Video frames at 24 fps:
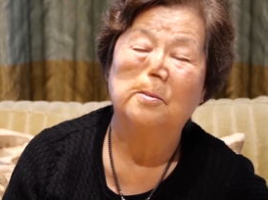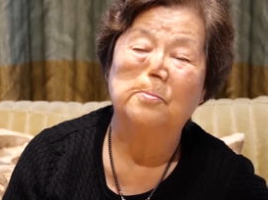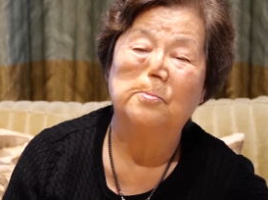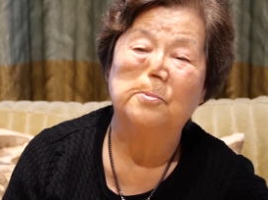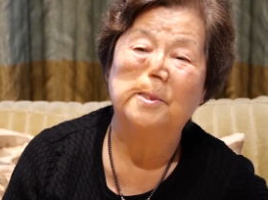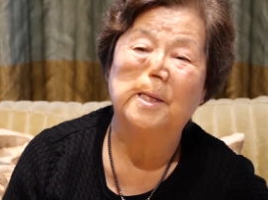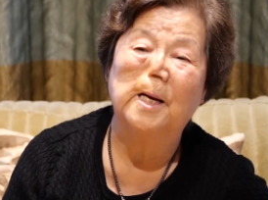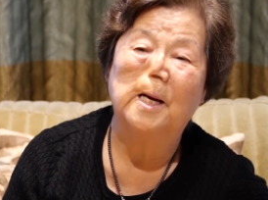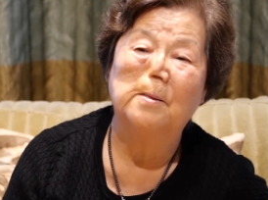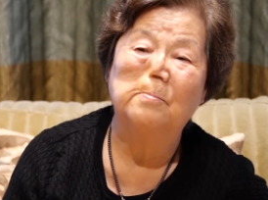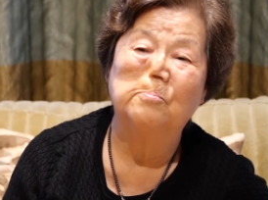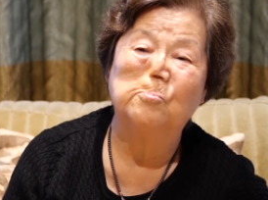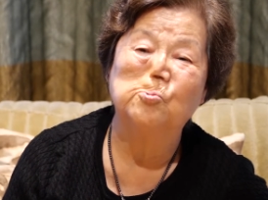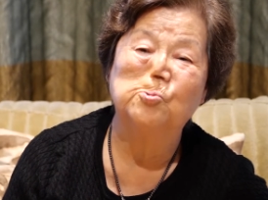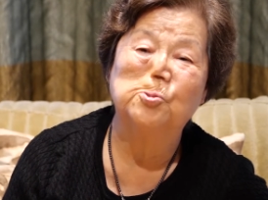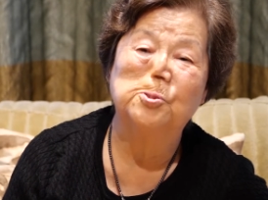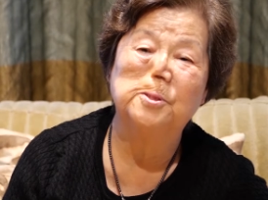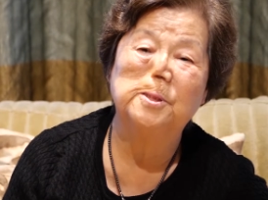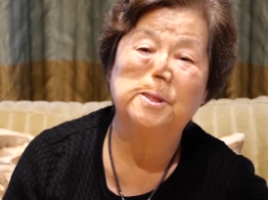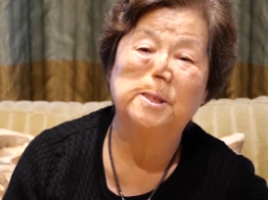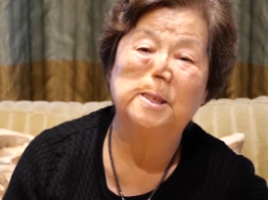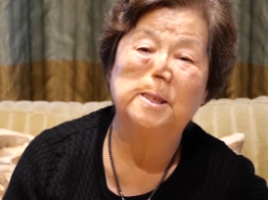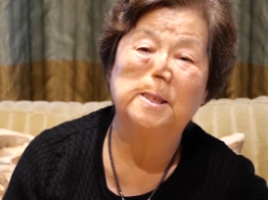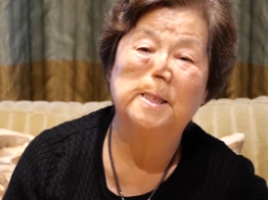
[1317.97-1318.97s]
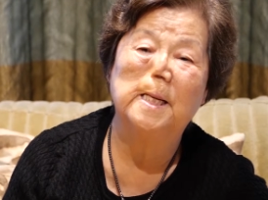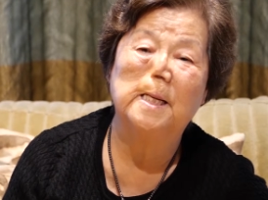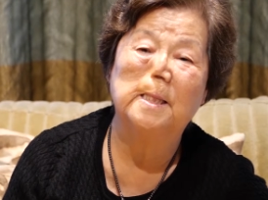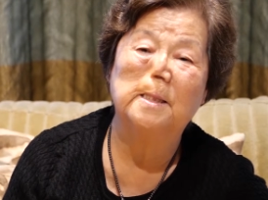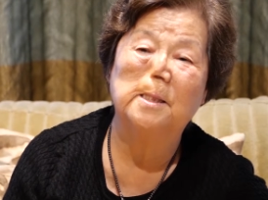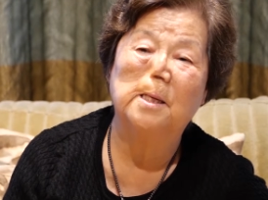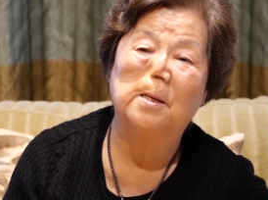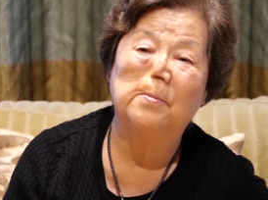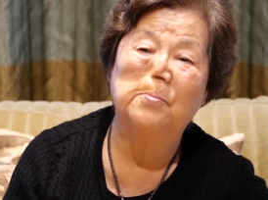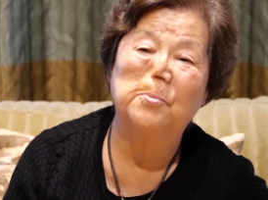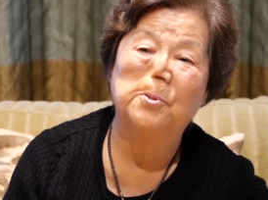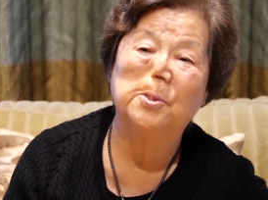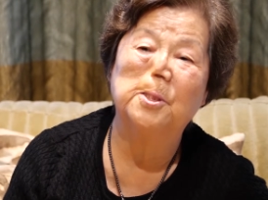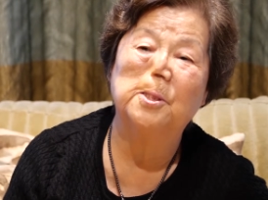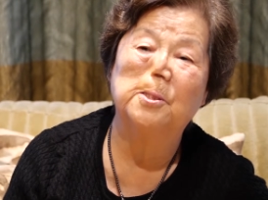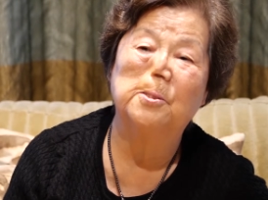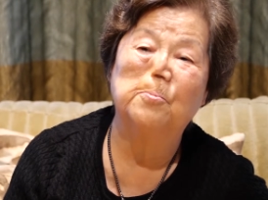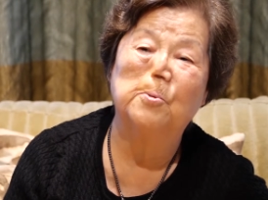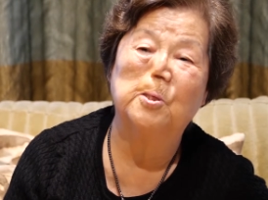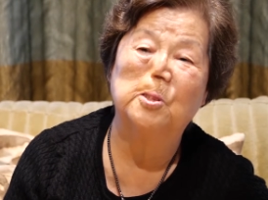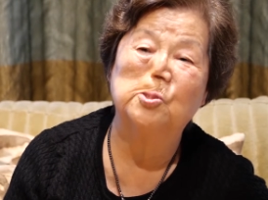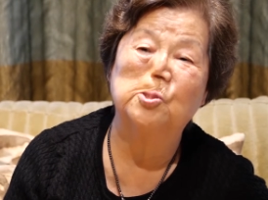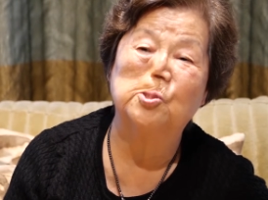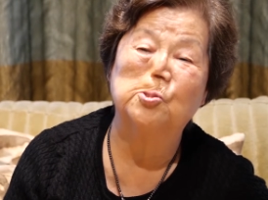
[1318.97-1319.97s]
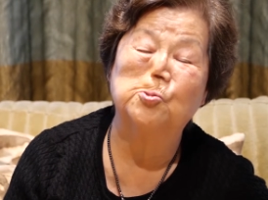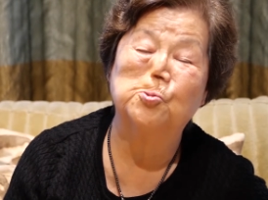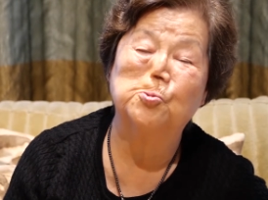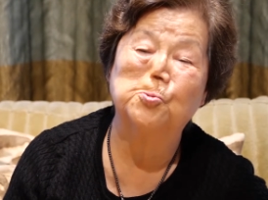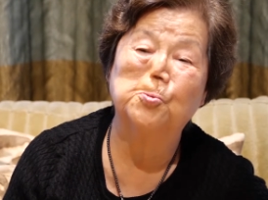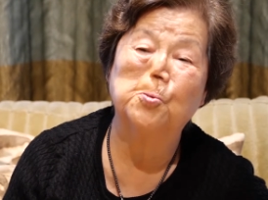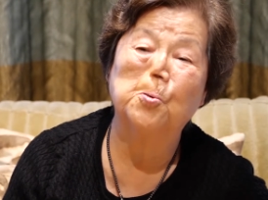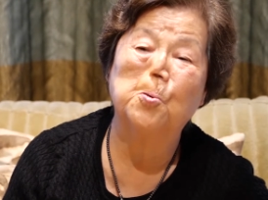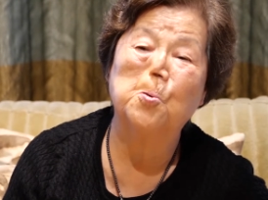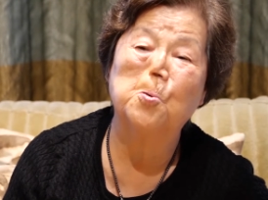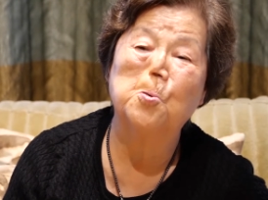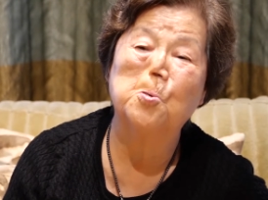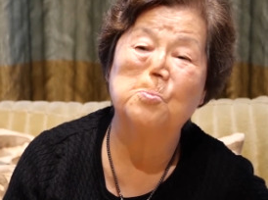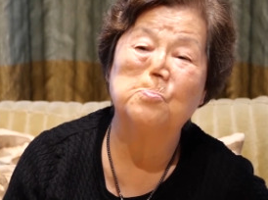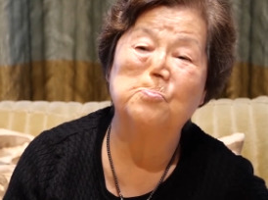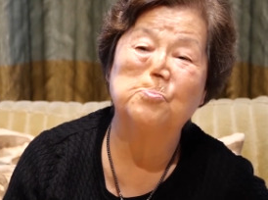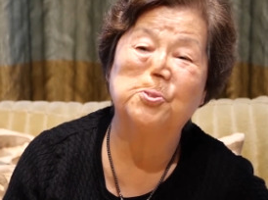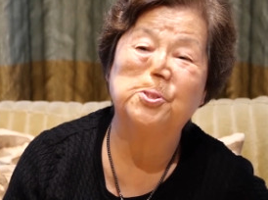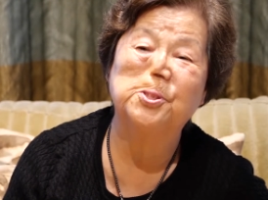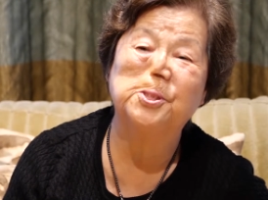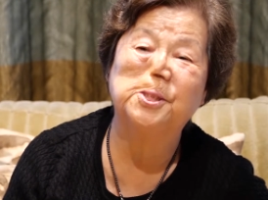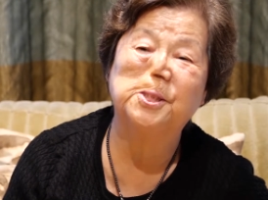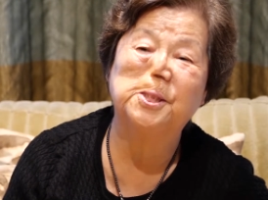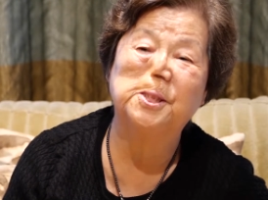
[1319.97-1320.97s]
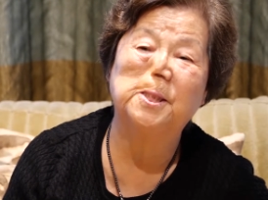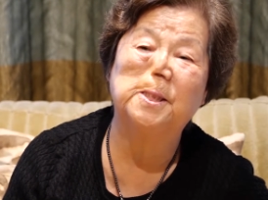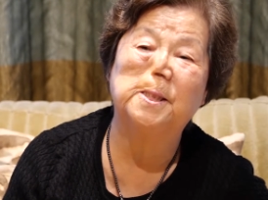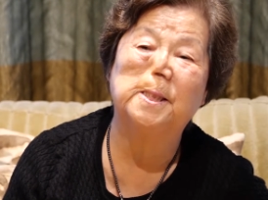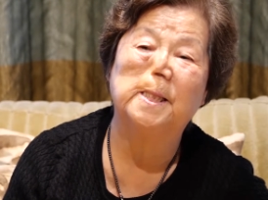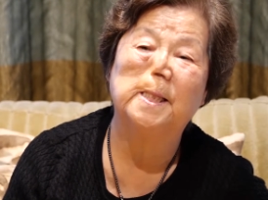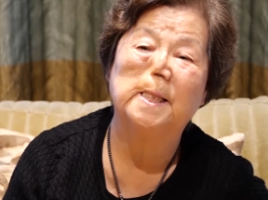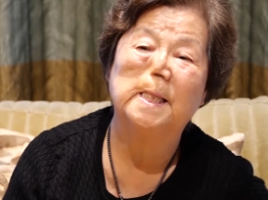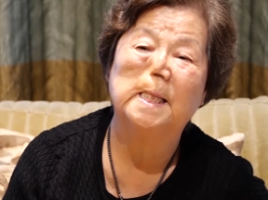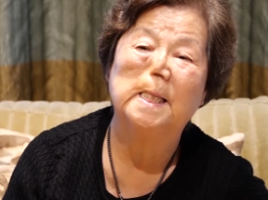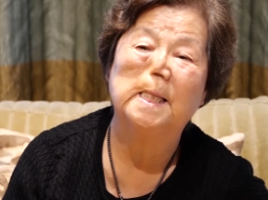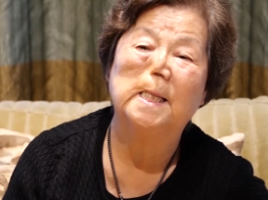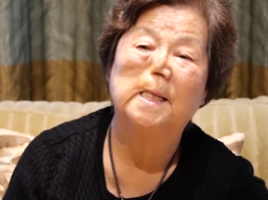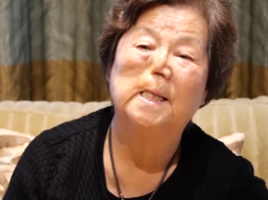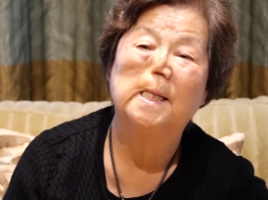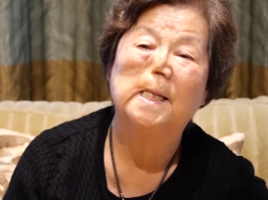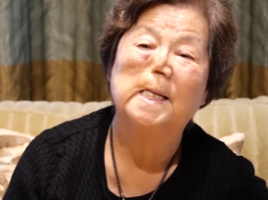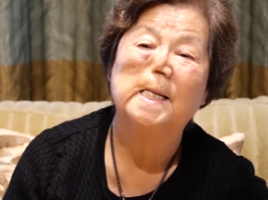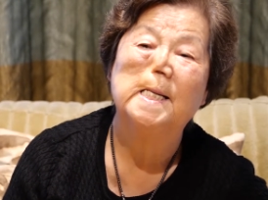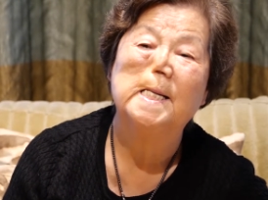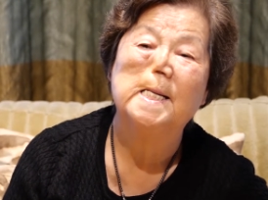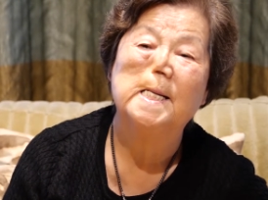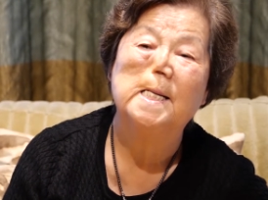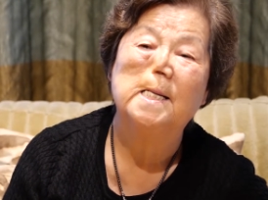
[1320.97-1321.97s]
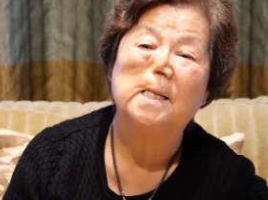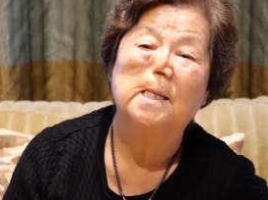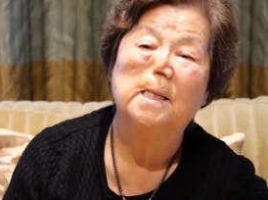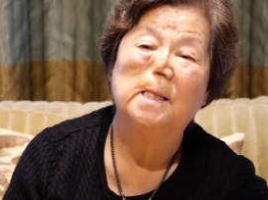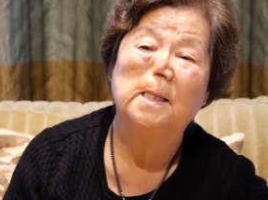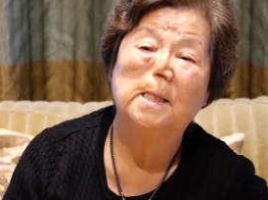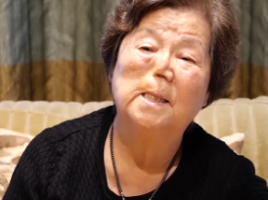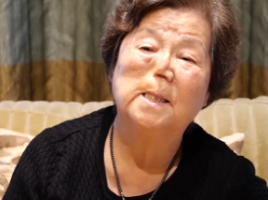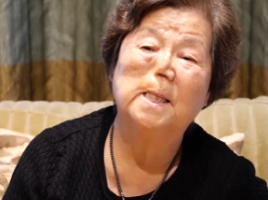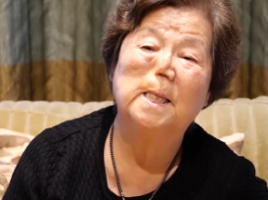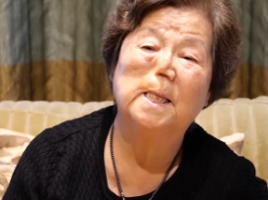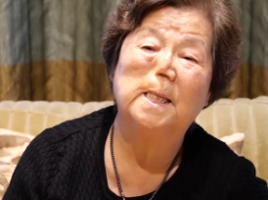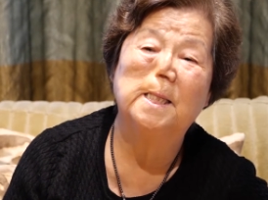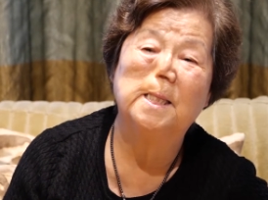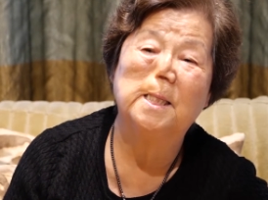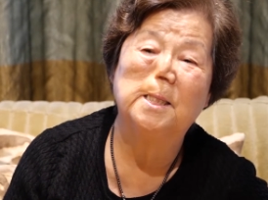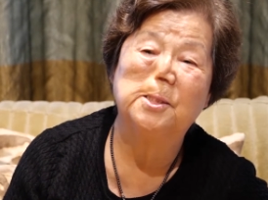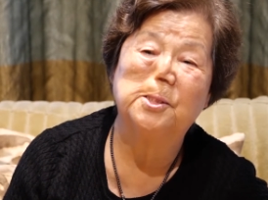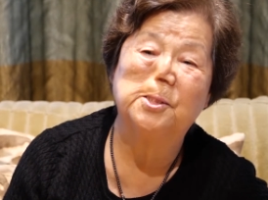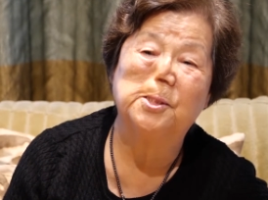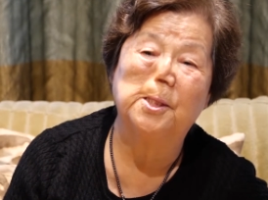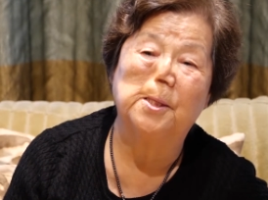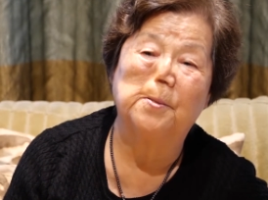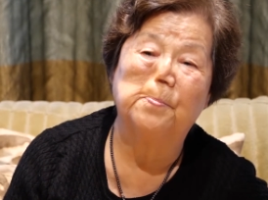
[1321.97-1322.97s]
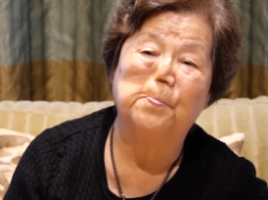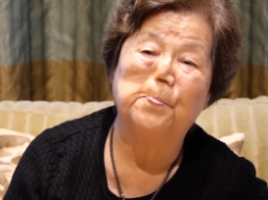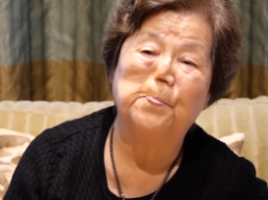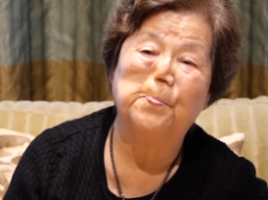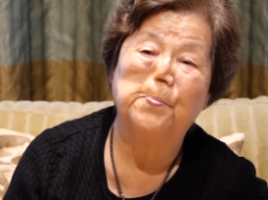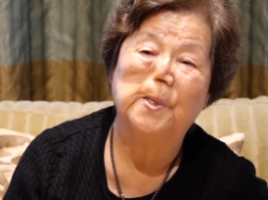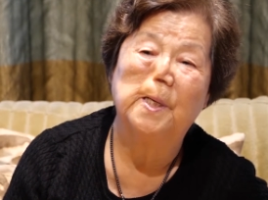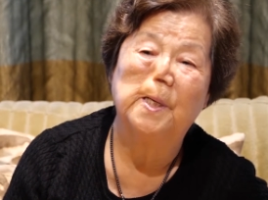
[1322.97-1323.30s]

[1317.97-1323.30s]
내가 무슨 일을 했냐면 여기 와서 스톡홀시 어린이집